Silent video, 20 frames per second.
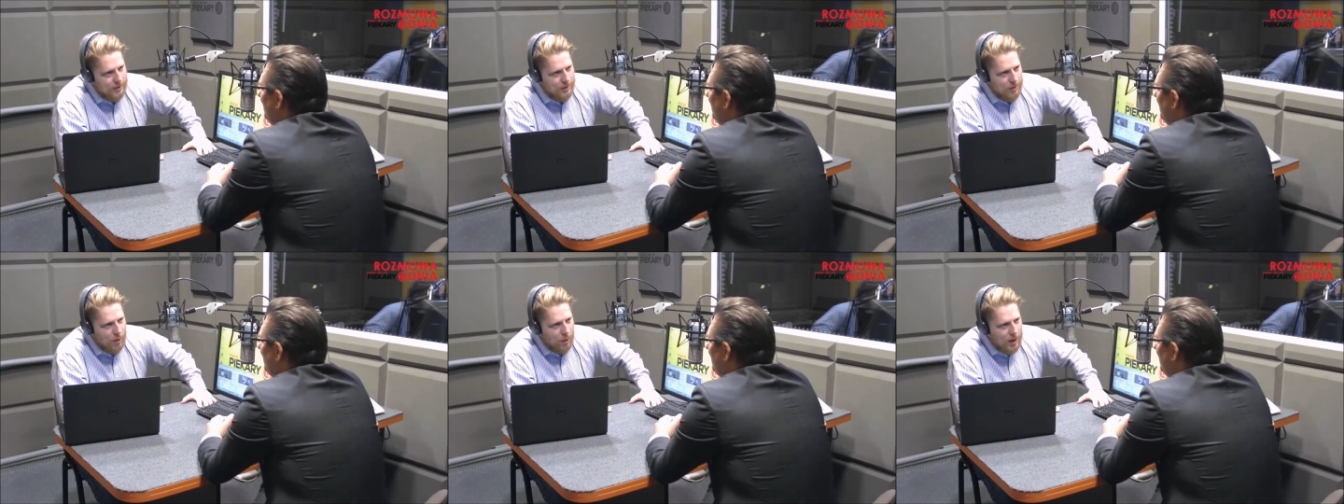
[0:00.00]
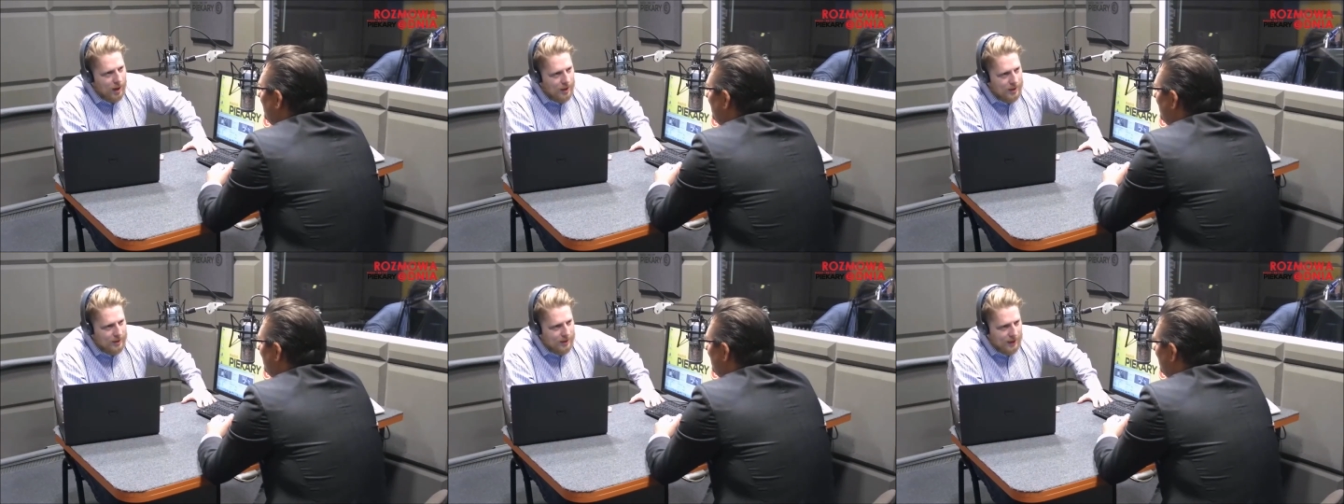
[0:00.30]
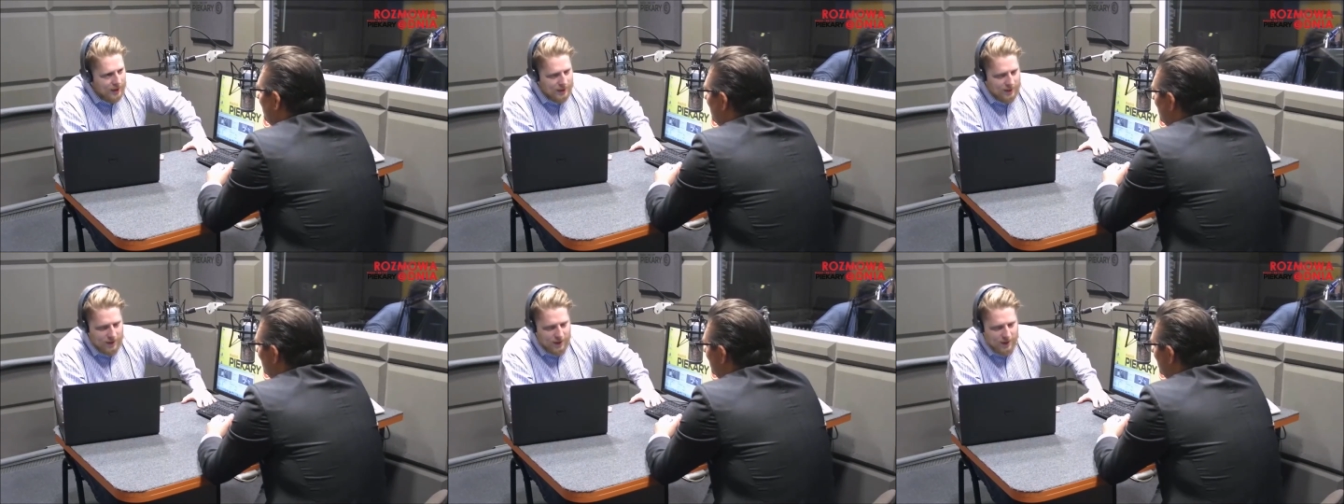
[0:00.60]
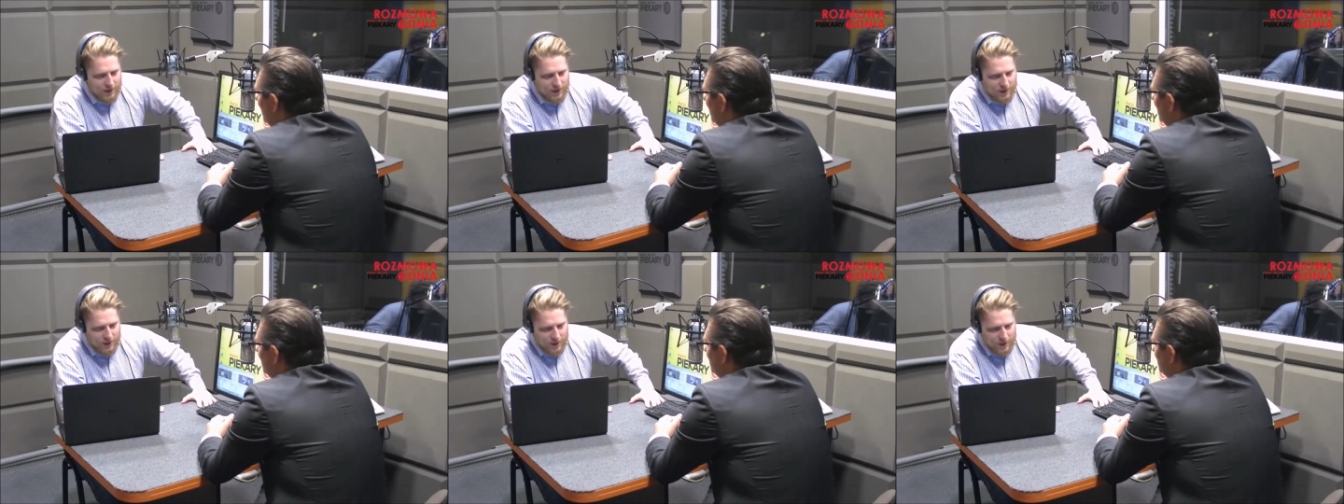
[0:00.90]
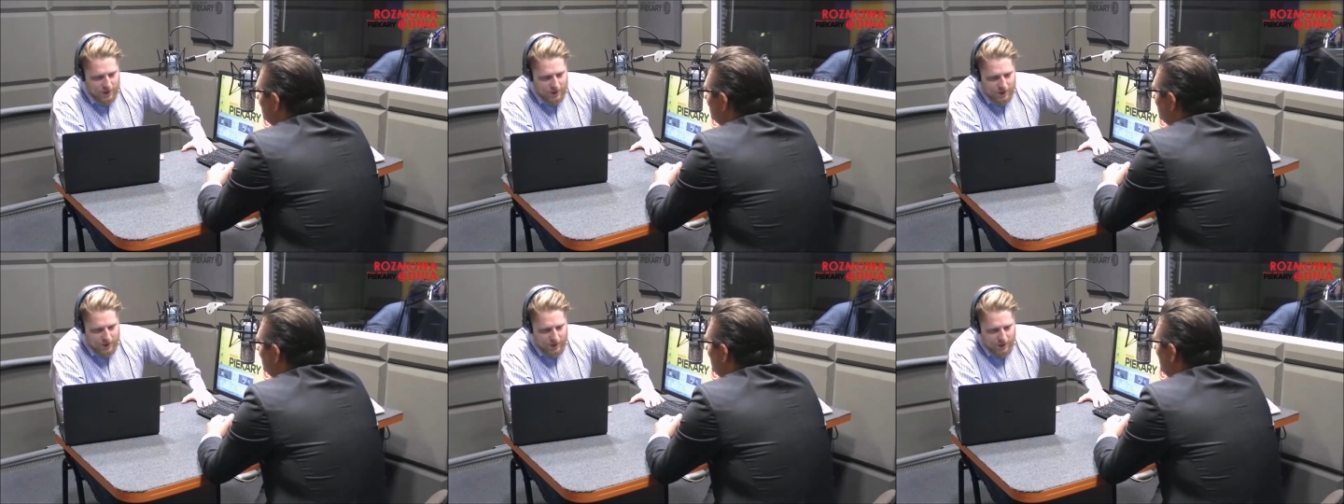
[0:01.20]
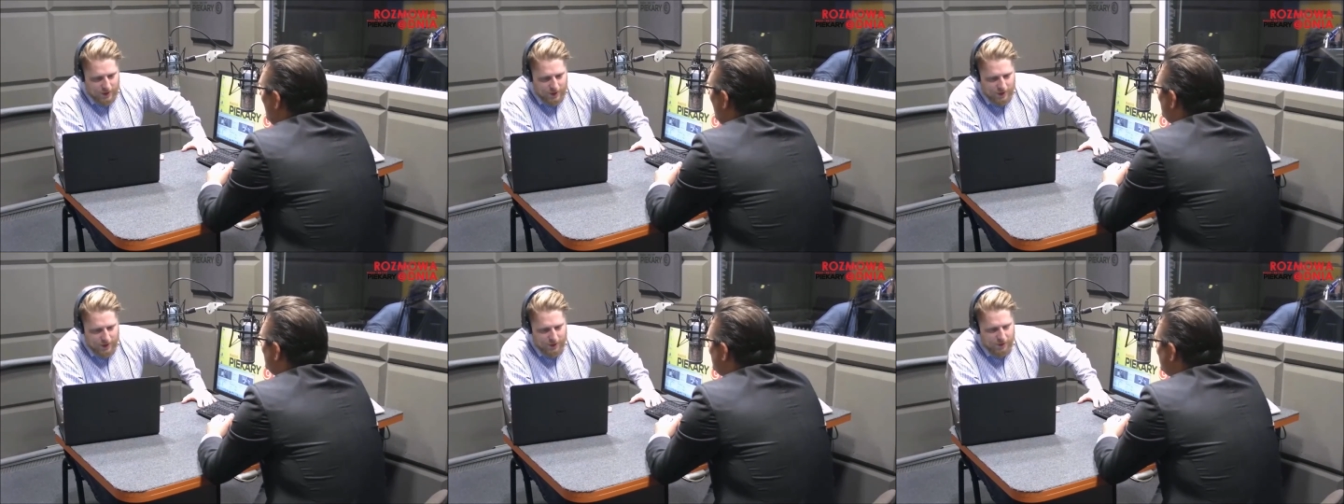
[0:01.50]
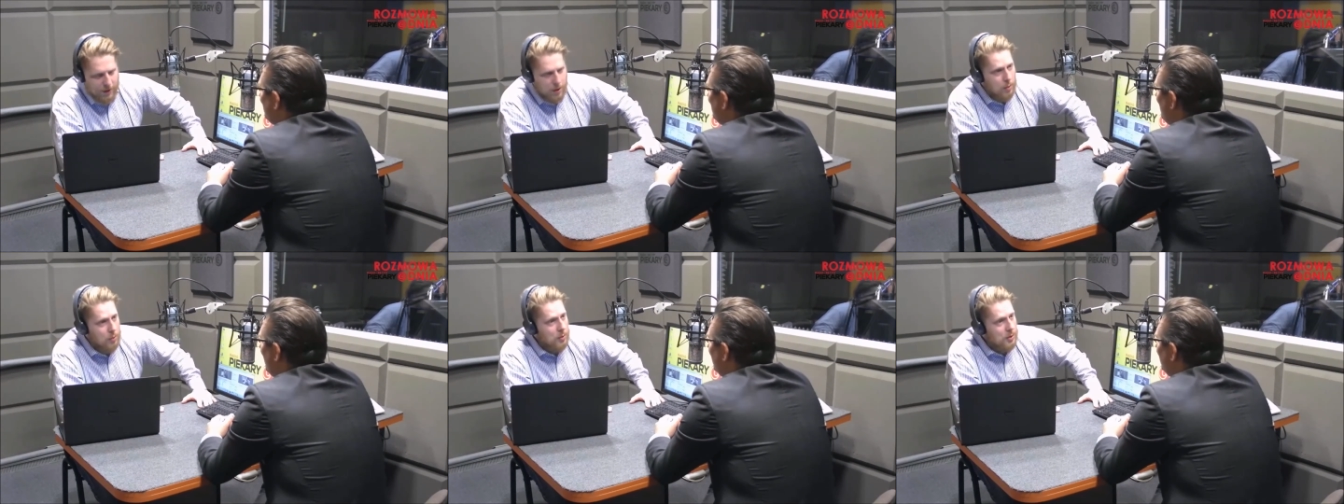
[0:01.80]
lokalizację, mhm, na e,
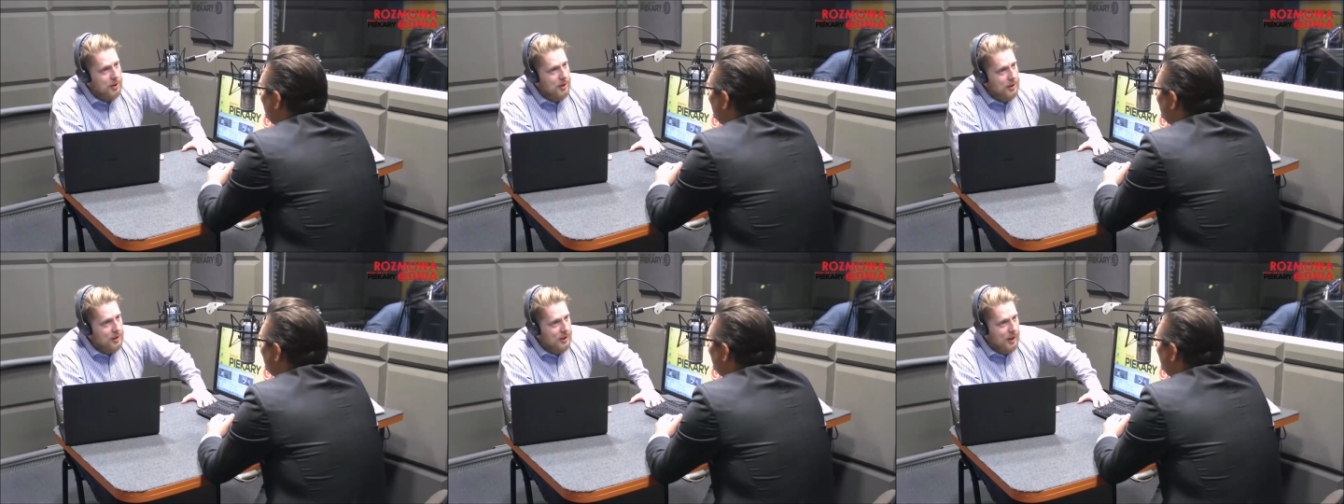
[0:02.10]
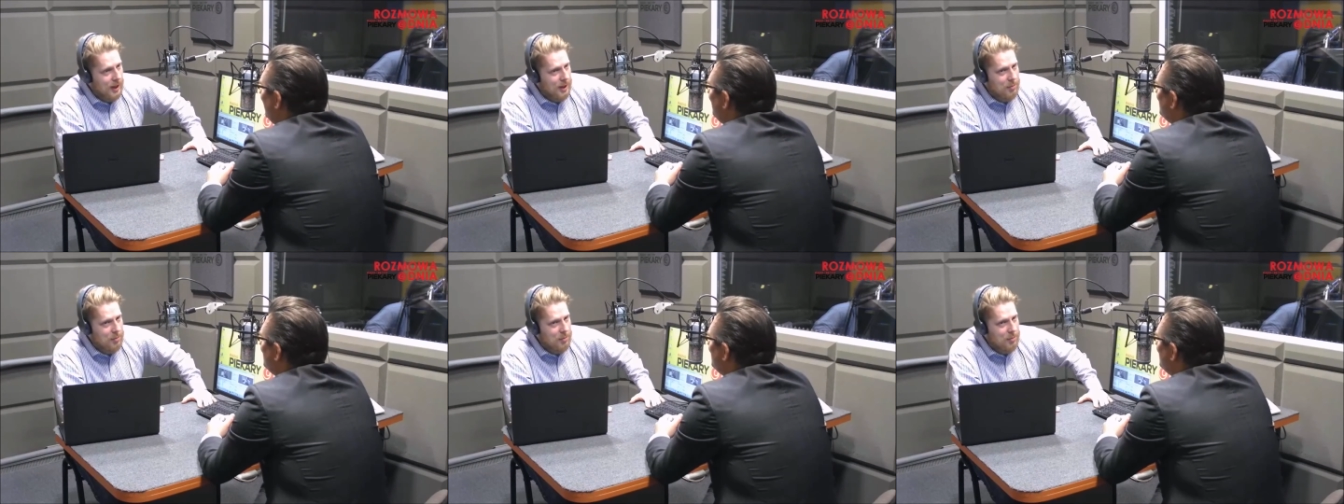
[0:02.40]
przykład, warunki najmu,